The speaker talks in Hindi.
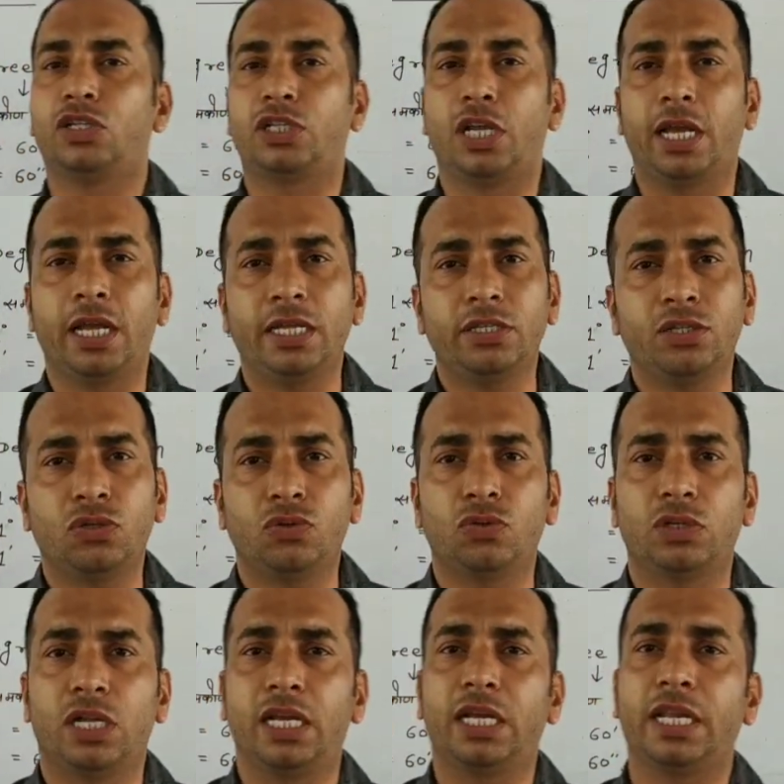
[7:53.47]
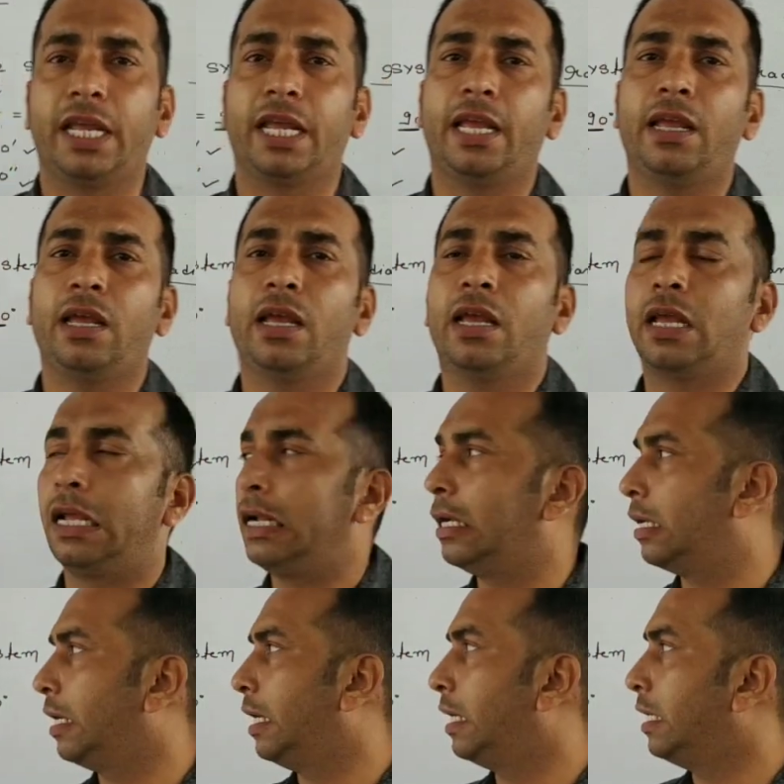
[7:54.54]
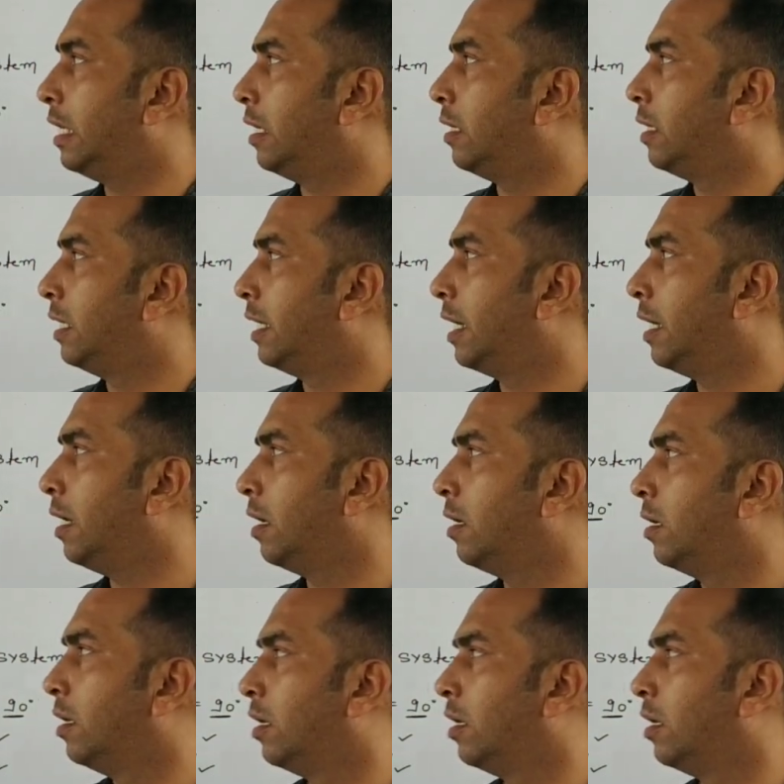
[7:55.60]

चेंज टू डिग्री इन रेडियन ठीक है ना